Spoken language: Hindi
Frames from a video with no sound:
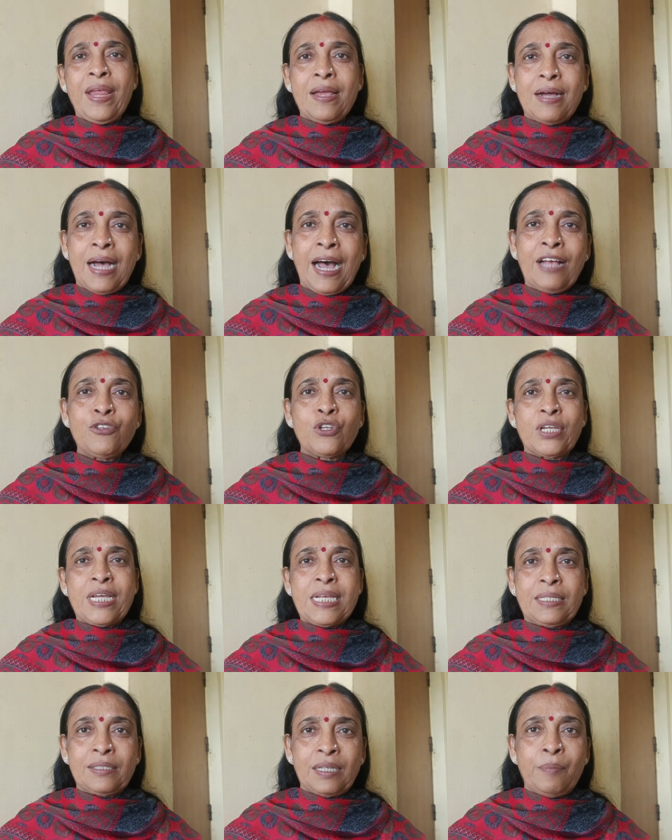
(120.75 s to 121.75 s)
में आज
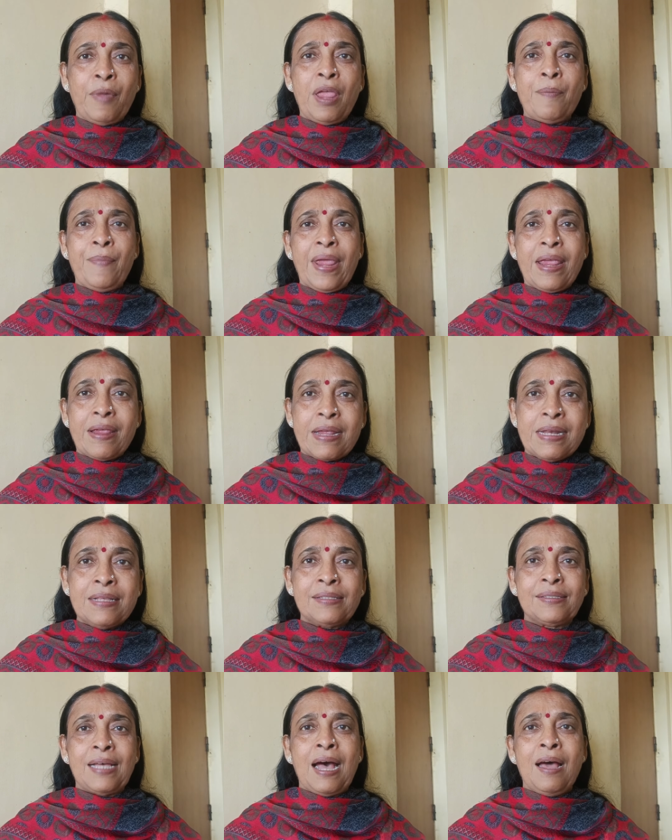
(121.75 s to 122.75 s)
के समय में
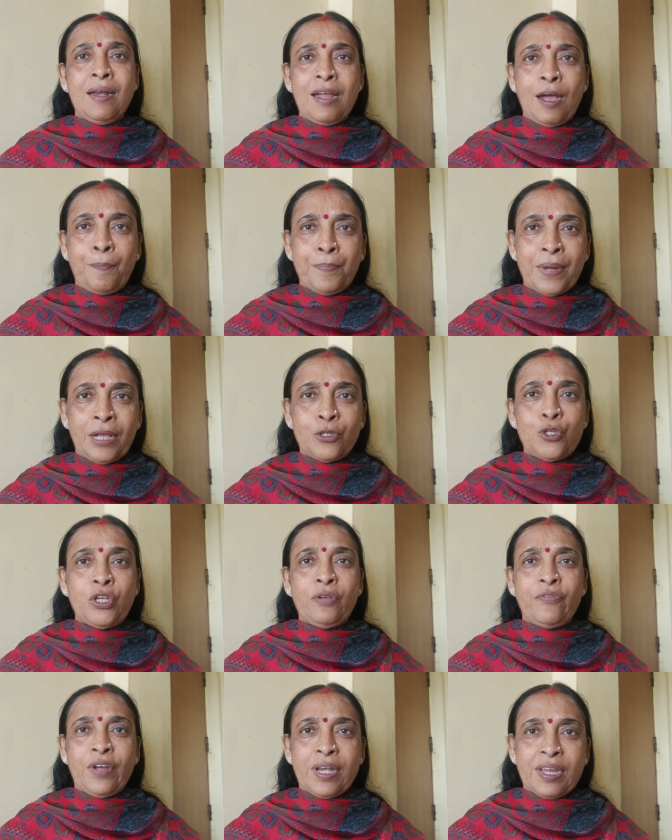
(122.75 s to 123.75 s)
इंसान अपना
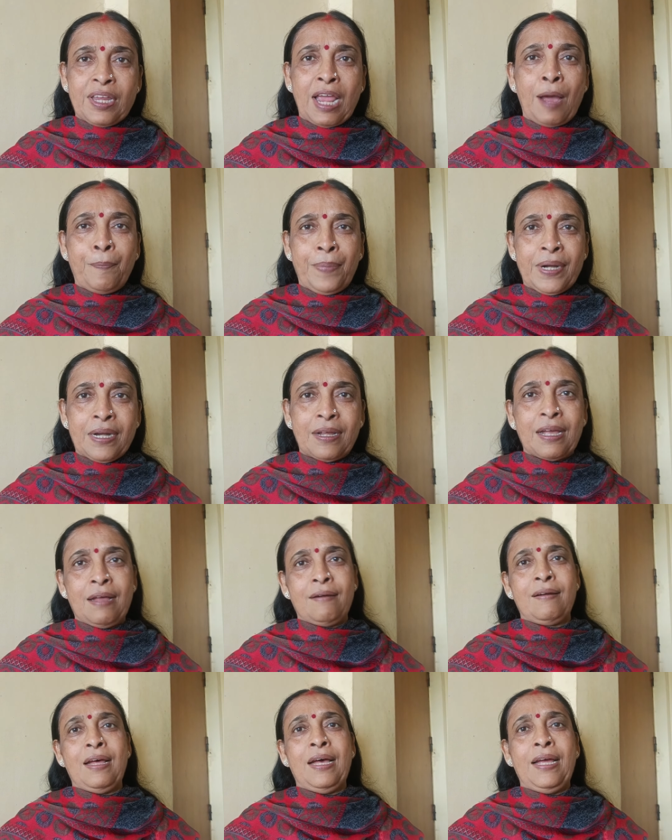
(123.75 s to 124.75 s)
जीवन यापन
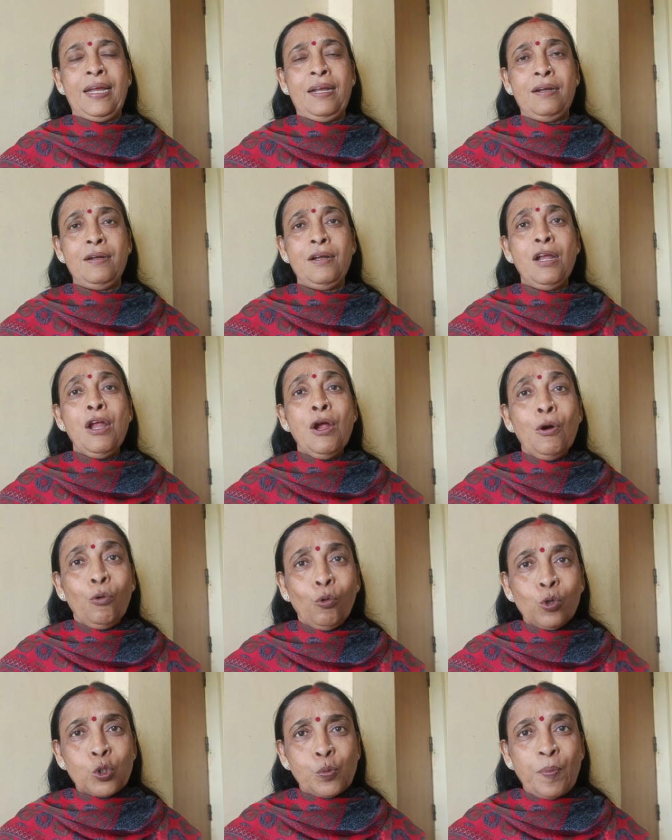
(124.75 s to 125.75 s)
कर रहा है
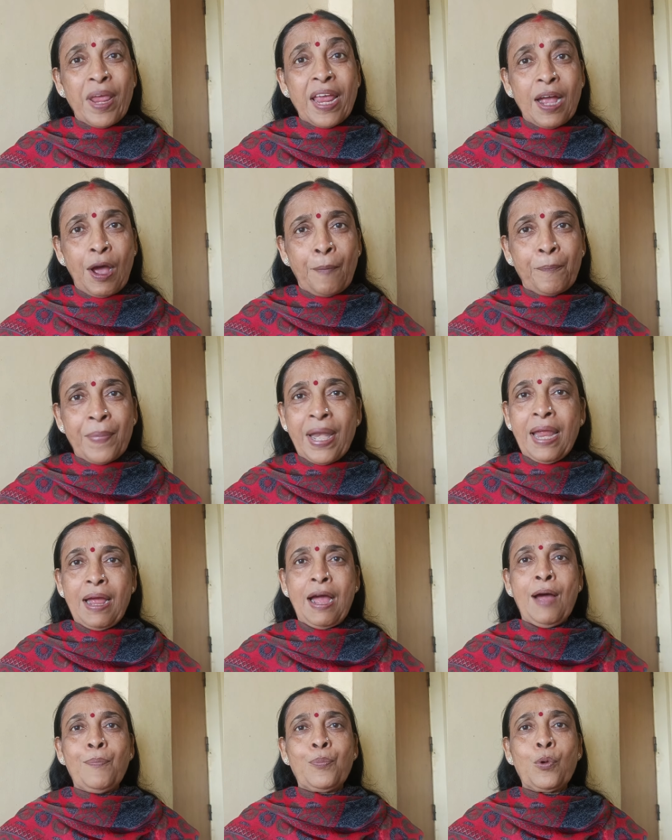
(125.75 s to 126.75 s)
उसमें अपने
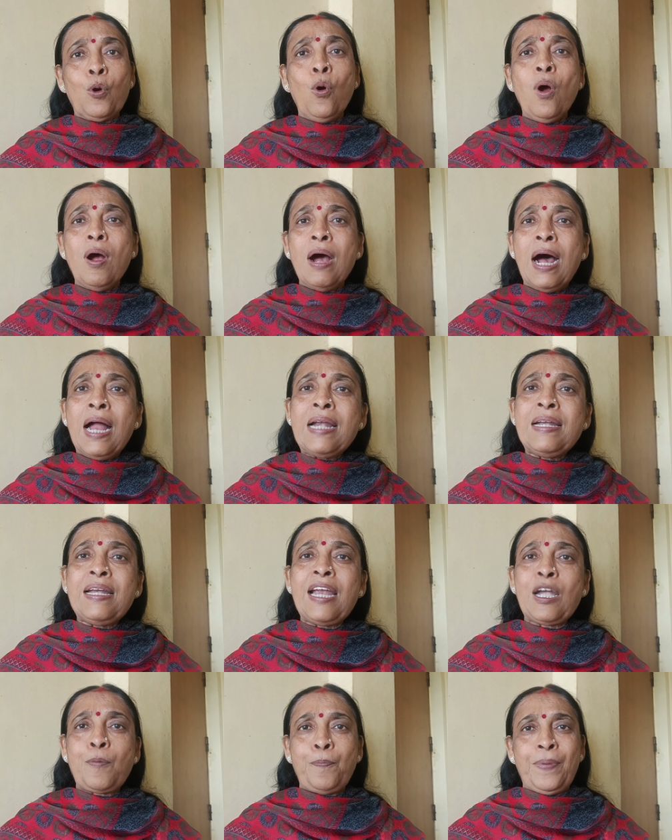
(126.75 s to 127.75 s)
आप को
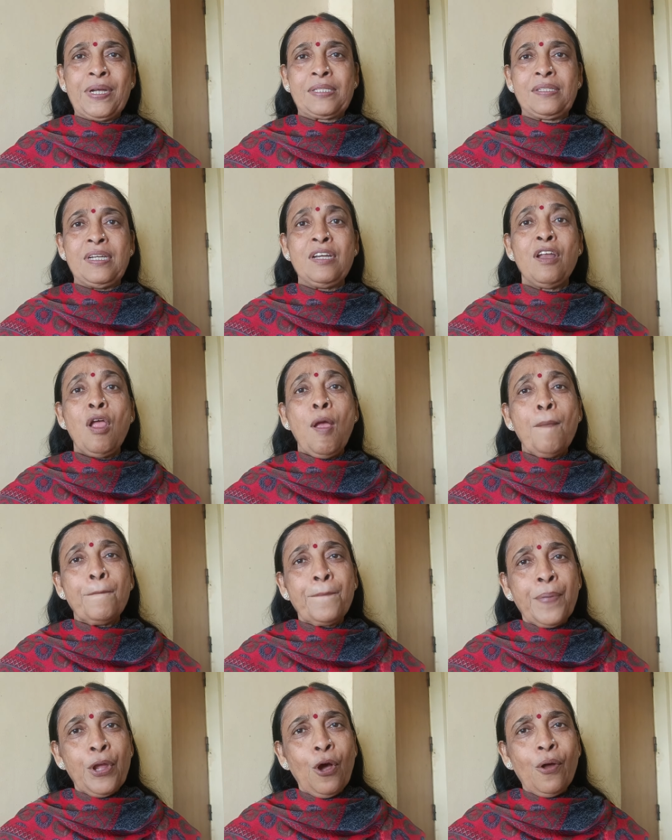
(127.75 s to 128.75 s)
100 परसेंट
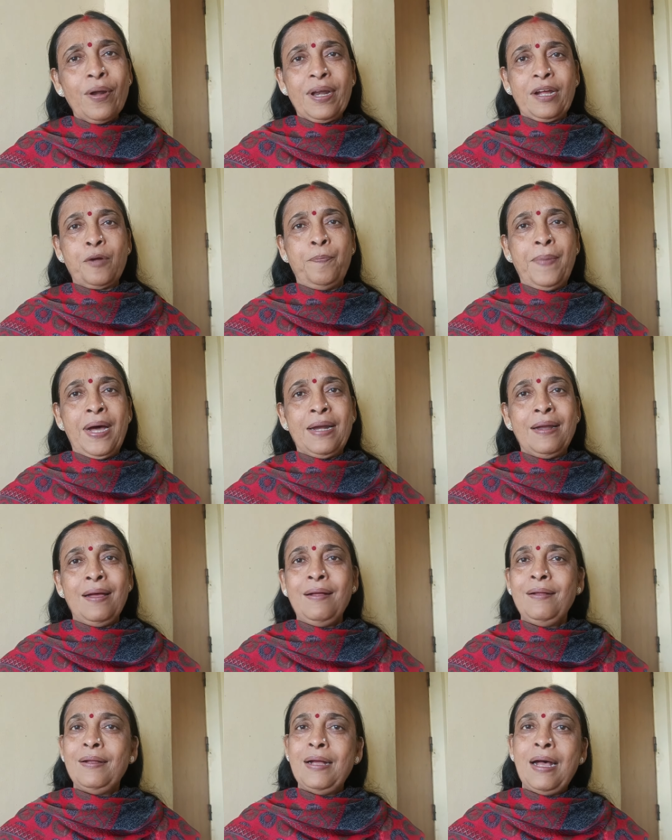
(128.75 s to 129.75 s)
प्योर रख
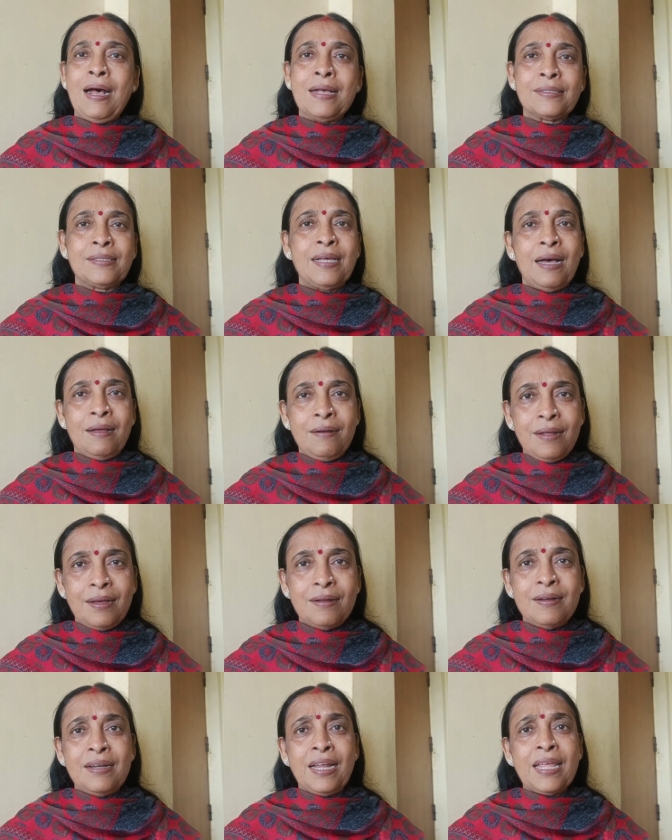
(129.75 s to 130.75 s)
पाना आसान
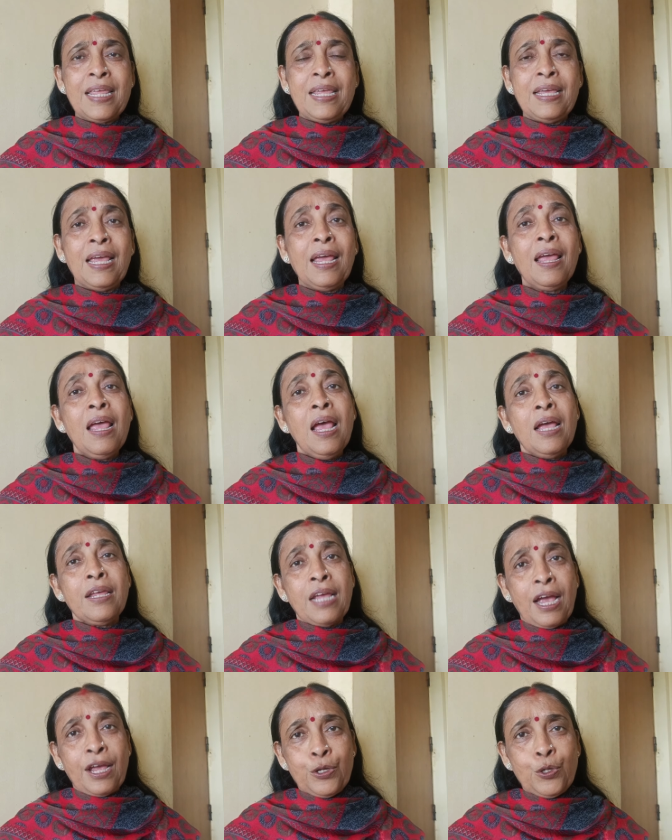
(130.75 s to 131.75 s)
नहीं है
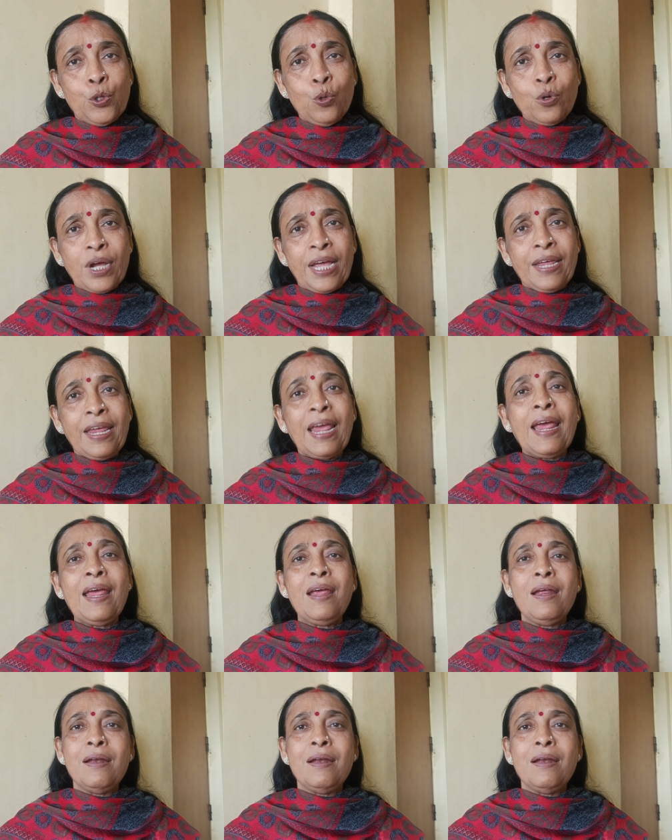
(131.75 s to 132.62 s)
या यूँ कहिए